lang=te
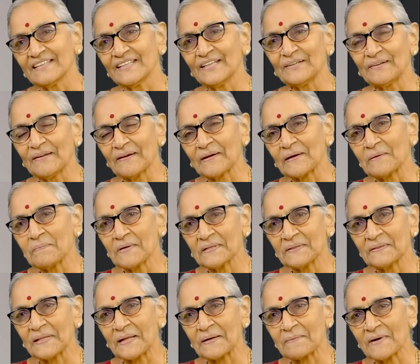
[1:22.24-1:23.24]
దీంట్లో
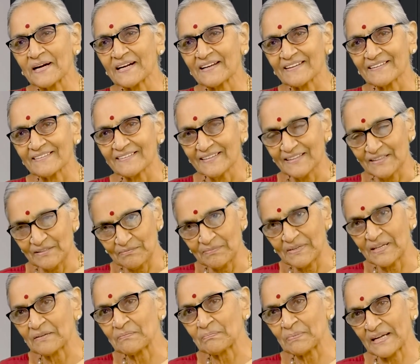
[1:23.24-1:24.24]
కనపడుతుంది అనమాట
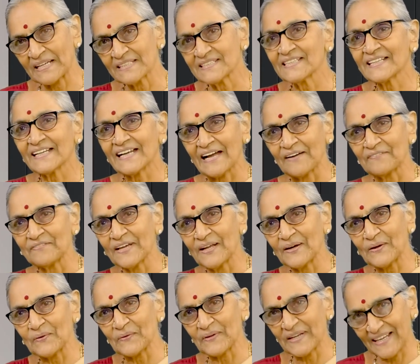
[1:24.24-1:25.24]
మనకు ప్రాచీన
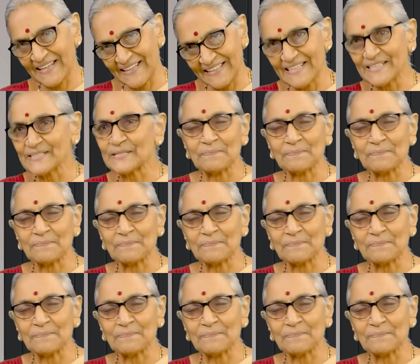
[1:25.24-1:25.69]
కావ్యాల్లో ఉన్న కథే